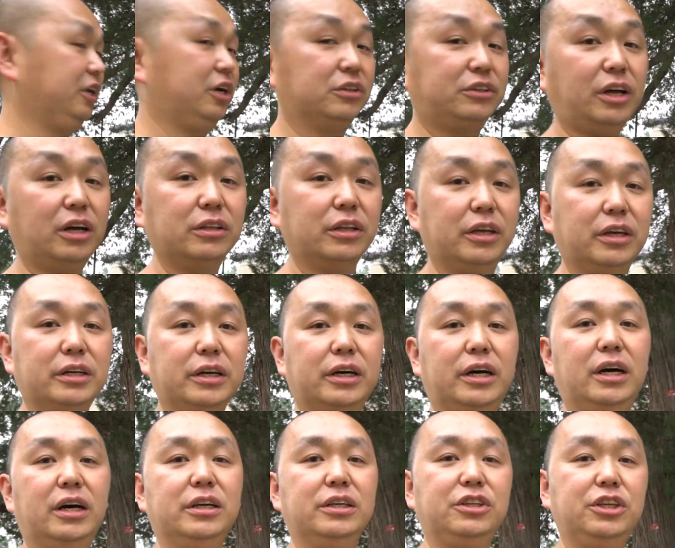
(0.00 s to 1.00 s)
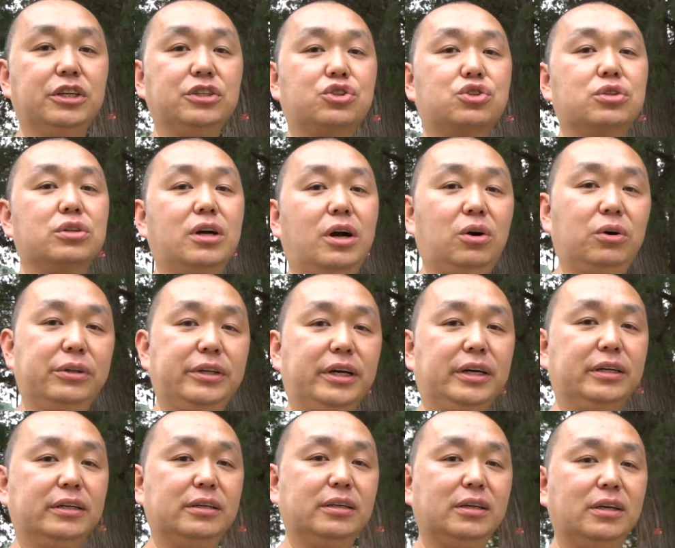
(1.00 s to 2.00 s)
要当那个颜值高
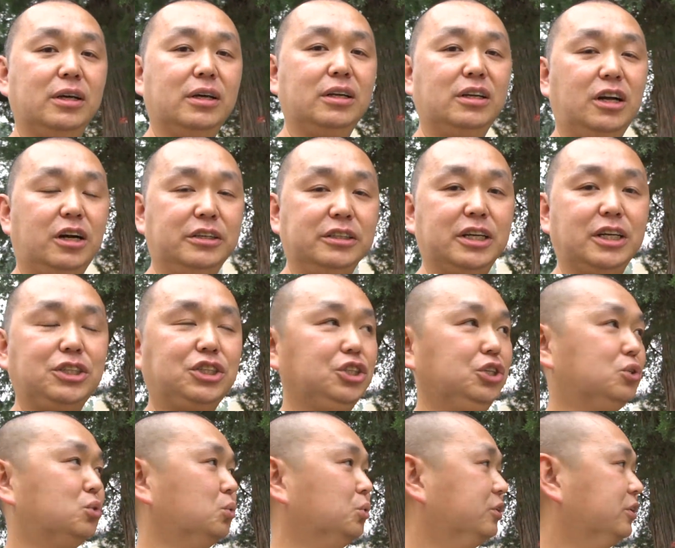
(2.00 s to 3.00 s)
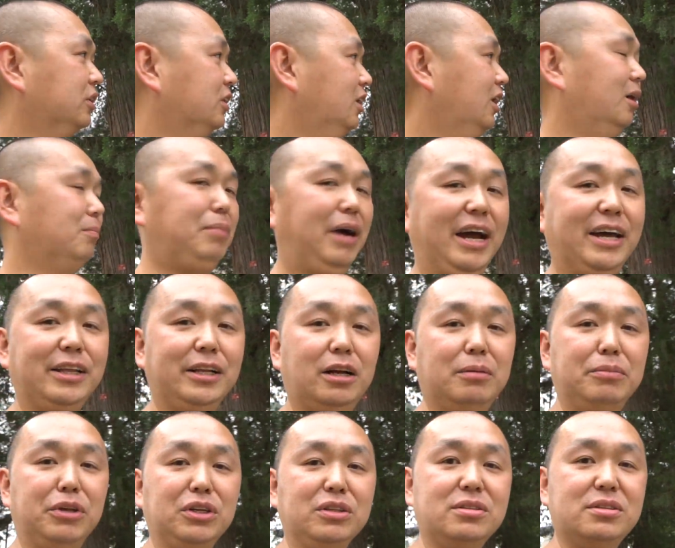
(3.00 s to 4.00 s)
的，让人家记住的啊，排得
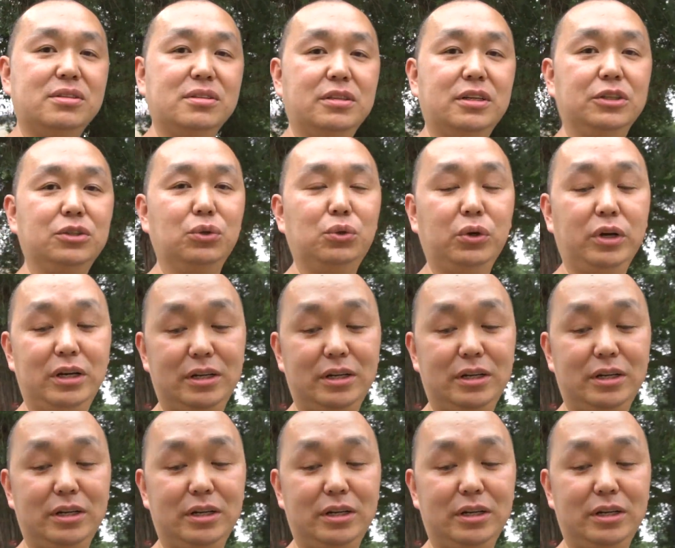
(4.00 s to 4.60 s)
上名次的就对